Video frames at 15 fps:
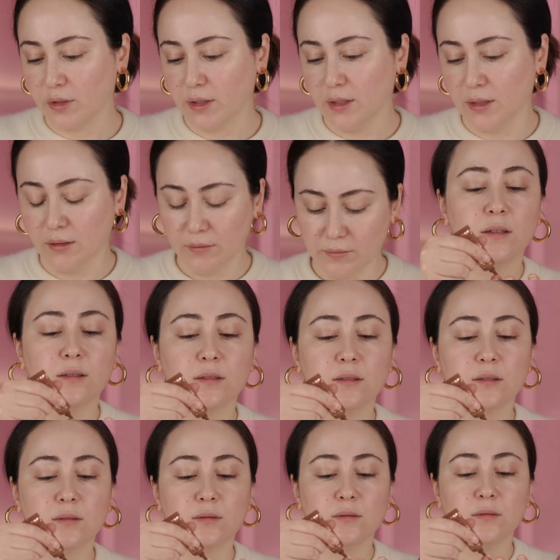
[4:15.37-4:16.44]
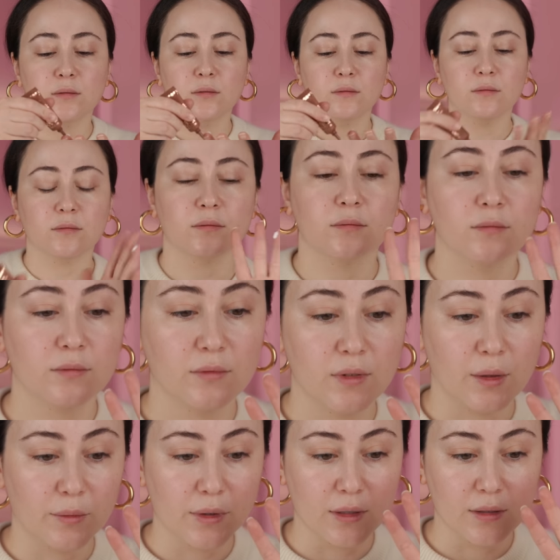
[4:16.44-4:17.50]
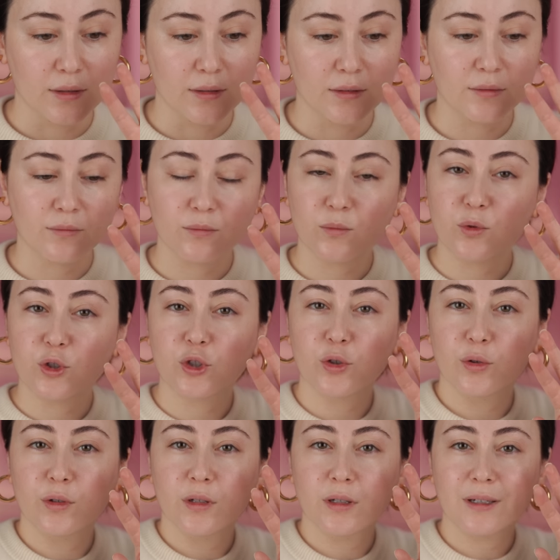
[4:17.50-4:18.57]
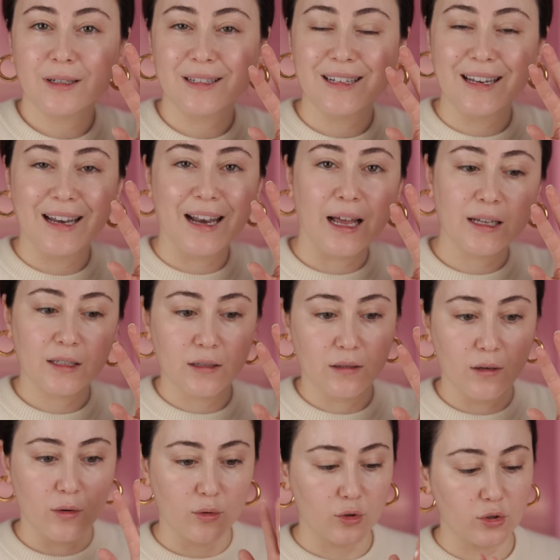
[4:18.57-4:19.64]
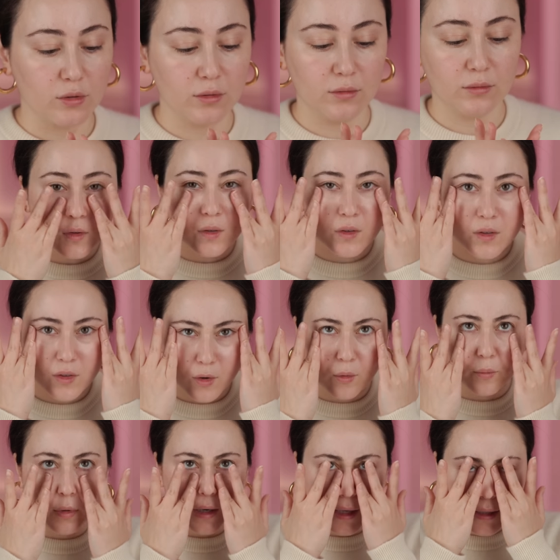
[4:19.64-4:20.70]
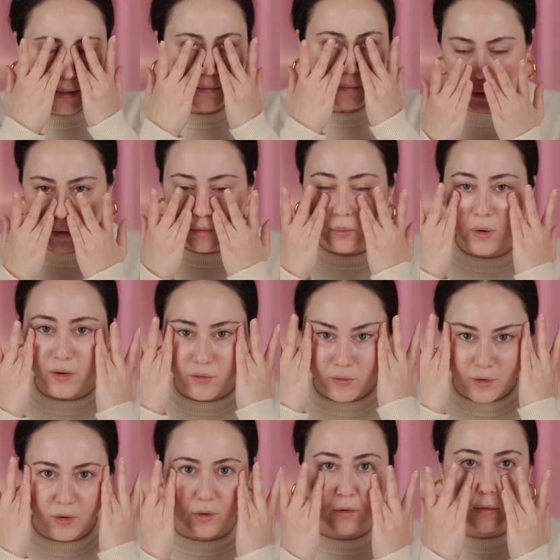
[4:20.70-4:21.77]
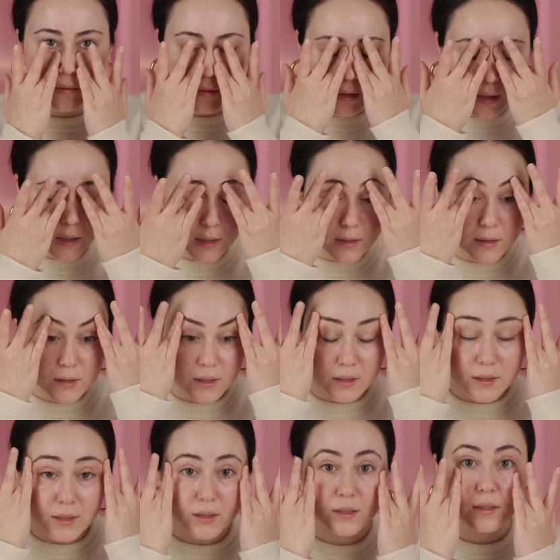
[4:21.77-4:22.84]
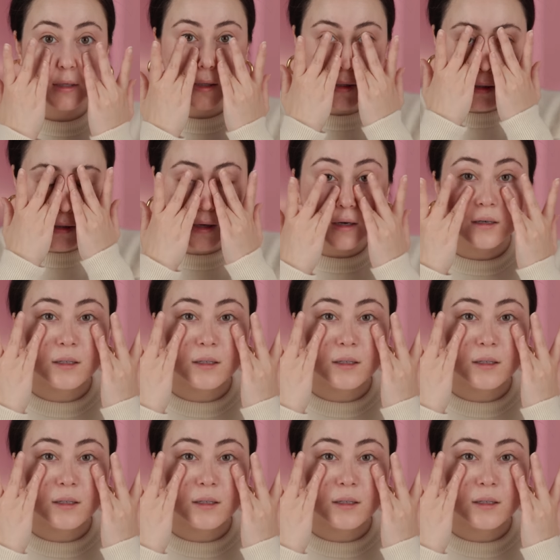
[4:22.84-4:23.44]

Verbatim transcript: Also, wir haben hier eine schöne leichte Lotion und das ist komplett ohne Parfum krass, hätte ich jetzt nicht gedacht.